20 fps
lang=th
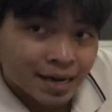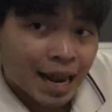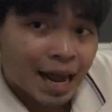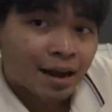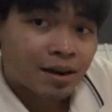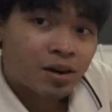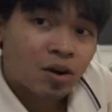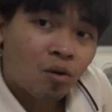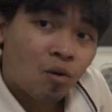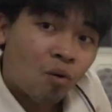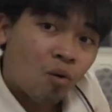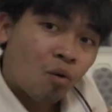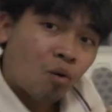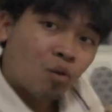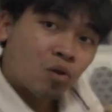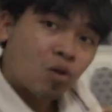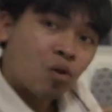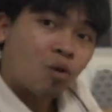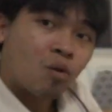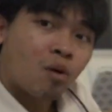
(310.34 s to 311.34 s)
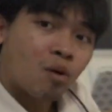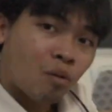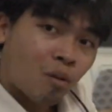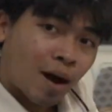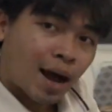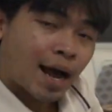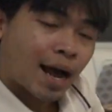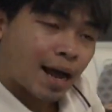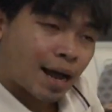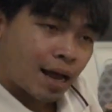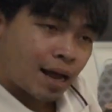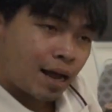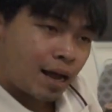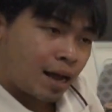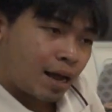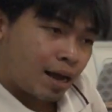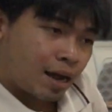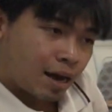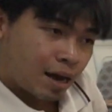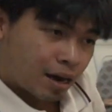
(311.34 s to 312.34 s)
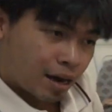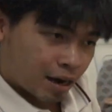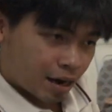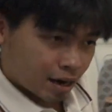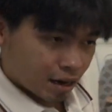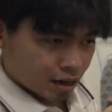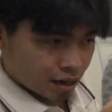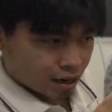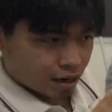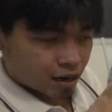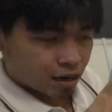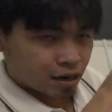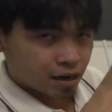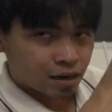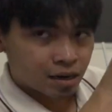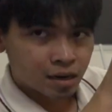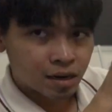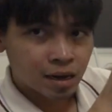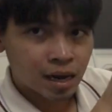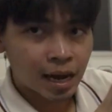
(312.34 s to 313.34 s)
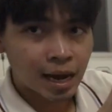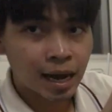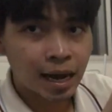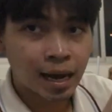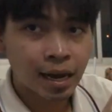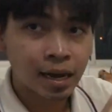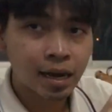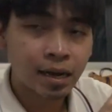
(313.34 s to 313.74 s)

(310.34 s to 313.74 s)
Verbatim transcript: งหนักโลโลกว่าเออ อ่ะ